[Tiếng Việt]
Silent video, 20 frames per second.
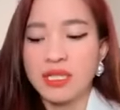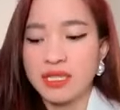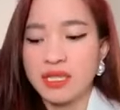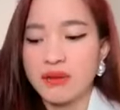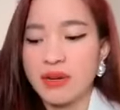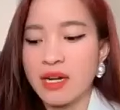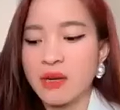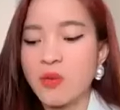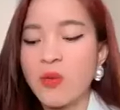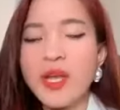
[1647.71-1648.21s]

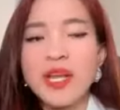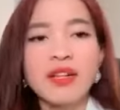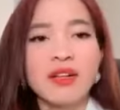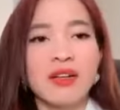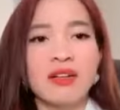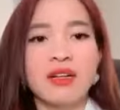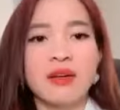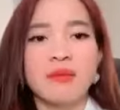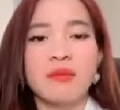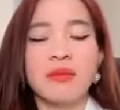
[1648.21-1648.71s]
Thêu đã quyết
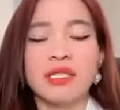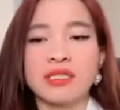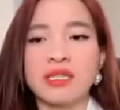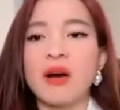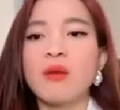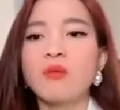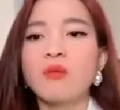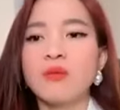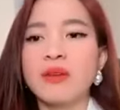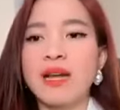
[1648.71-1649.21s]
định là mình
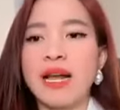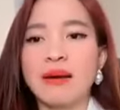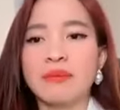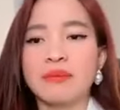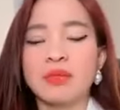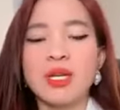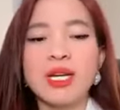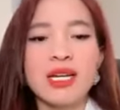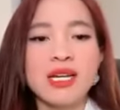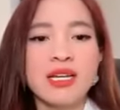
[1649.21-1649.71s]
không
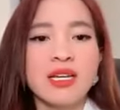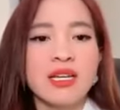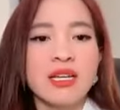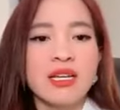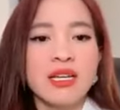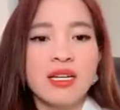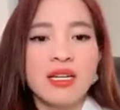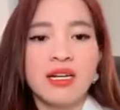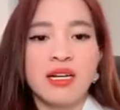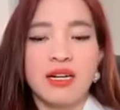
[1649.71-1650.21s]
làm thuê
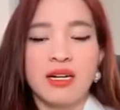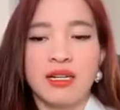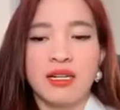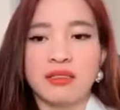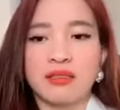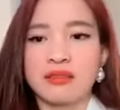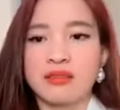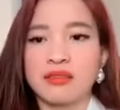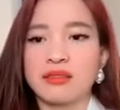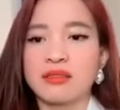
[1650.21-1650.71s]

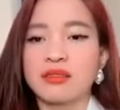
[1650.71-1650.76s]
uh,